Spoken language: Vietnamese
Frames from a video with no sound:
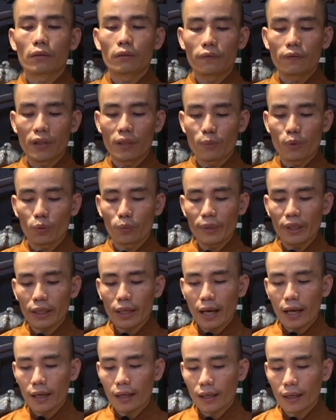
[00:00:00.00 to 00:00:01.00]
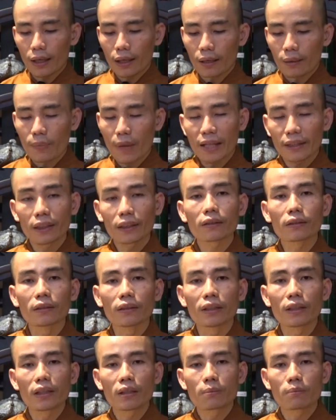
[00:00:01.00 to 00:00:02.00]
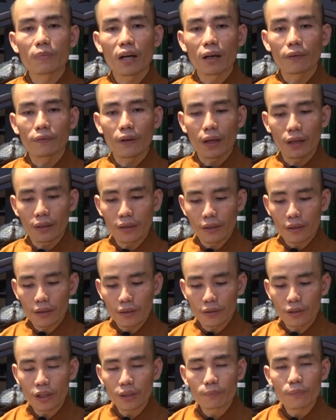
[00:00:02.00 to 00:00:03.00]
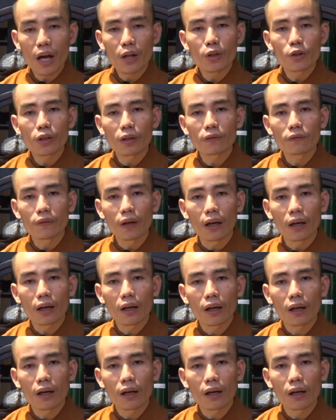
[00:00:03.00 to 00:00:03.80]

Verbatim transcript: vì một miếng ăn ba tấc lưỡi mà phải giết bao nhiêu con vật,